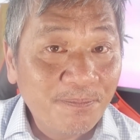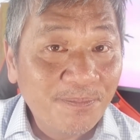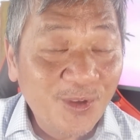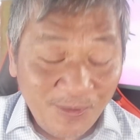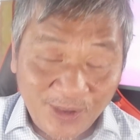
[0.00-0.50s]

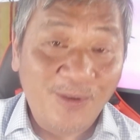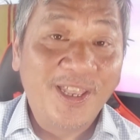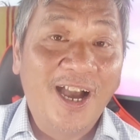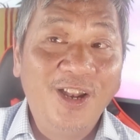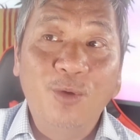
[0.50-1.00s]
Quý vị còn
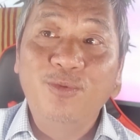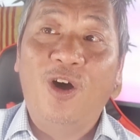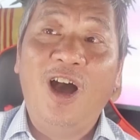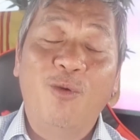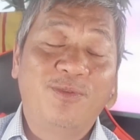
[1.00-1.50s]
nhớ lúc
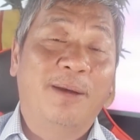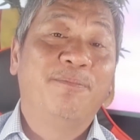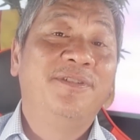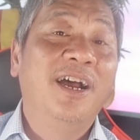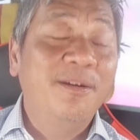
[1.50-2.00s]
đó ông Trump
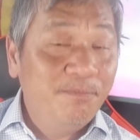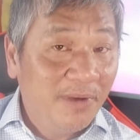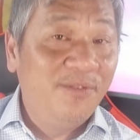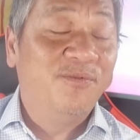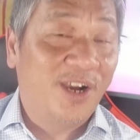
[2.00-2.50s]
rất
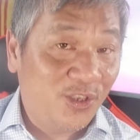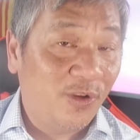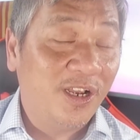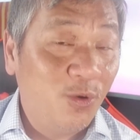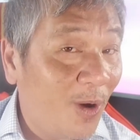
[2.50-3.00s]
binh vực cho
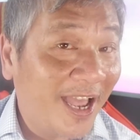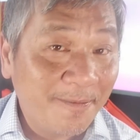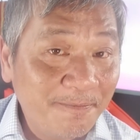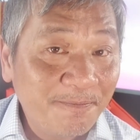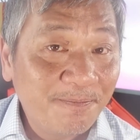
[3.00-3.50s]
nữ hoàng.
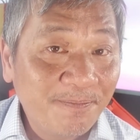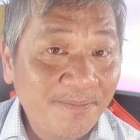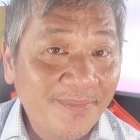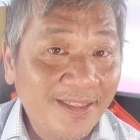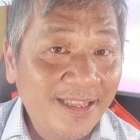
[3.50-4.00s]

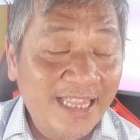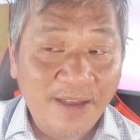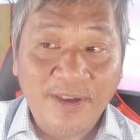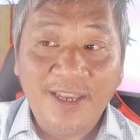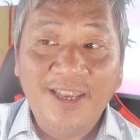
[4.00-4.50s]
Tại
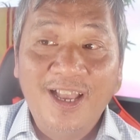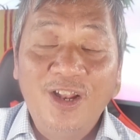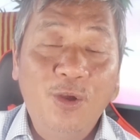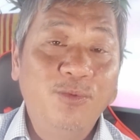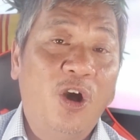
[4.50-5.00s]
vì
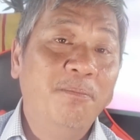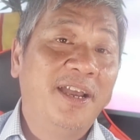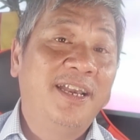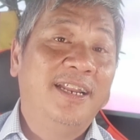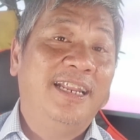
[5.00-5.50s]
lúc đó
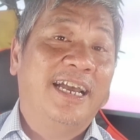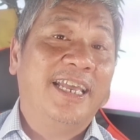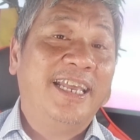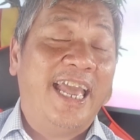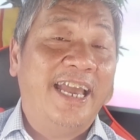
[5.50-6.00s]
Meghan là cái
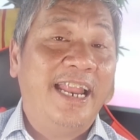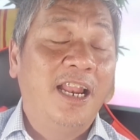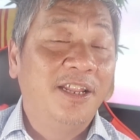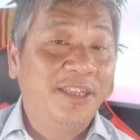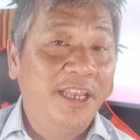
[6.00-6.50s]
kẻ đã
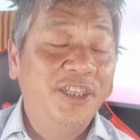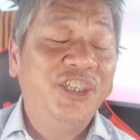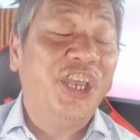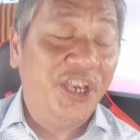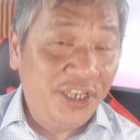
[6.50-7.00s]
lên tiếng
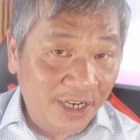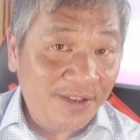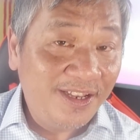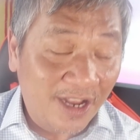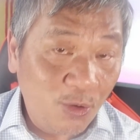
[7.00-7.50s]
chỉ trích
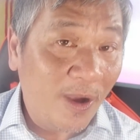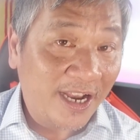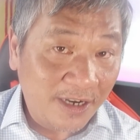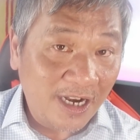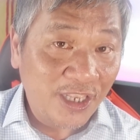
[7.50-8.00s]
nữ hoàng
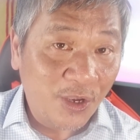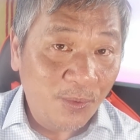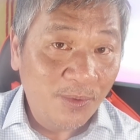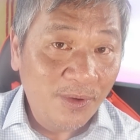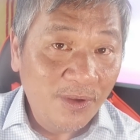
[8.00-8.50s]
rất là nhiều.
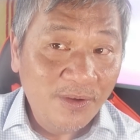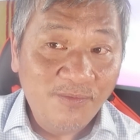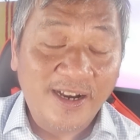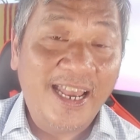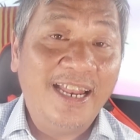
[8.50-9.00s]

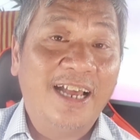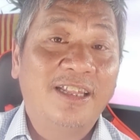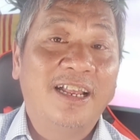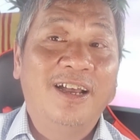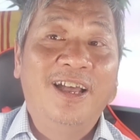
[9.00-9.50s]
Và đây là
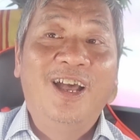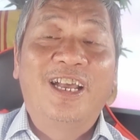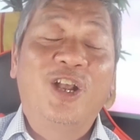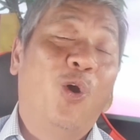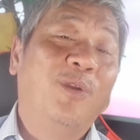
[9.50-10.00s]
ờ,
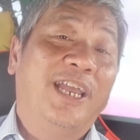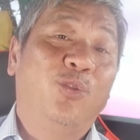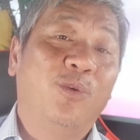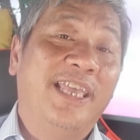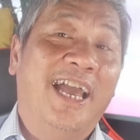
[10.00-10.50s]
cái cô này
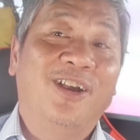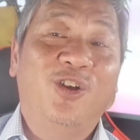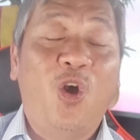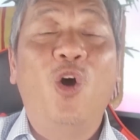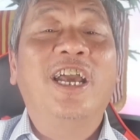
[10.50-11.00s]
thuộc dạng
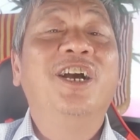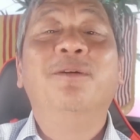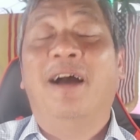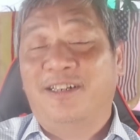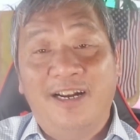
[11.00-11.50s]
có cái gương
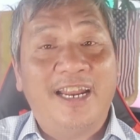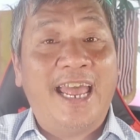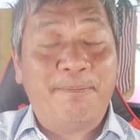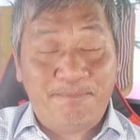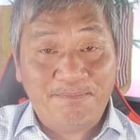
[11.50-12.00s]
mặt rất là
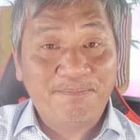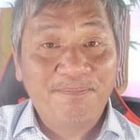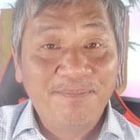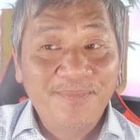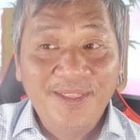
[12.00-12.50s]
đẹp
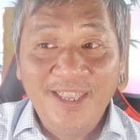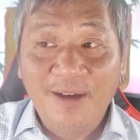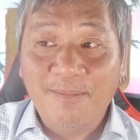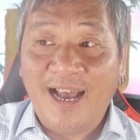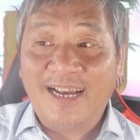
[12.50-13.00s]

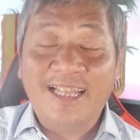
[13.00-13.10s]
nhưng mà cái